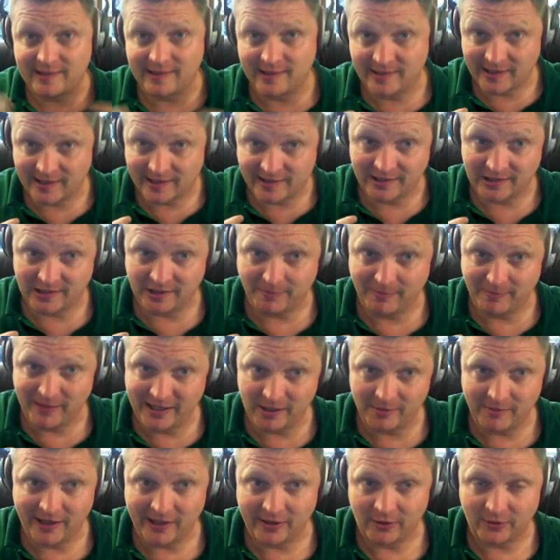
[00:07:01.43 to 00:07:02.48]
ist tatsächlich meine
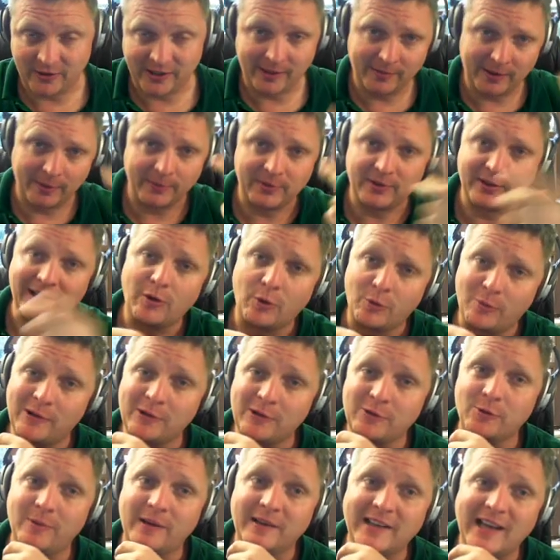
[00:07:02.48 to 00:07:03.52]
Meinung. Ich habe nämlich dann nochmal
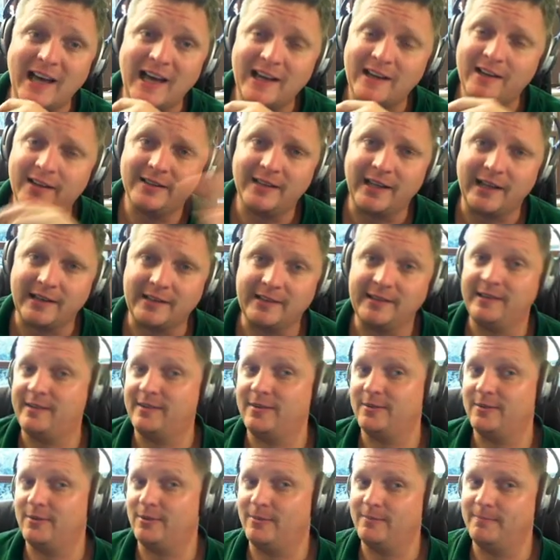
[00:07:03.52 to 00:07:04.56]
drüber nachgedacht. Ich
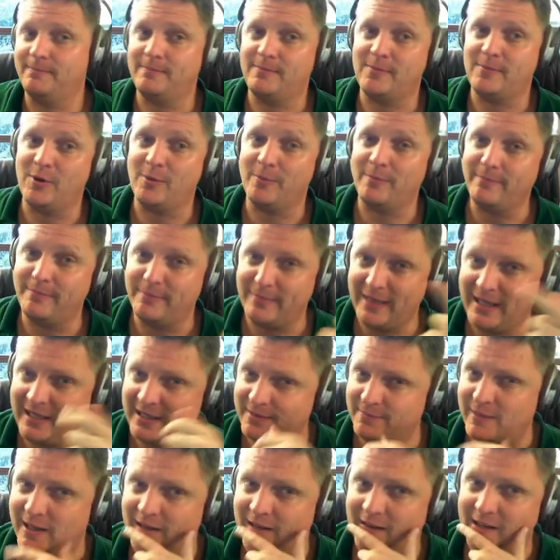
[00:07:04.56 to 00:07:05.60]
so, Moment
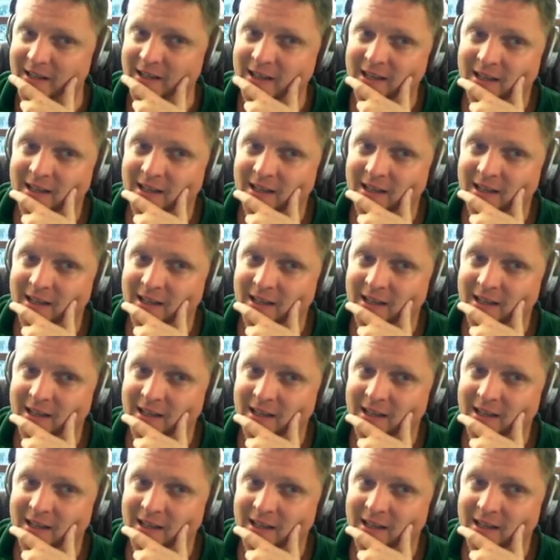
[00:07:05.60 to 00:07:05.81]
mal.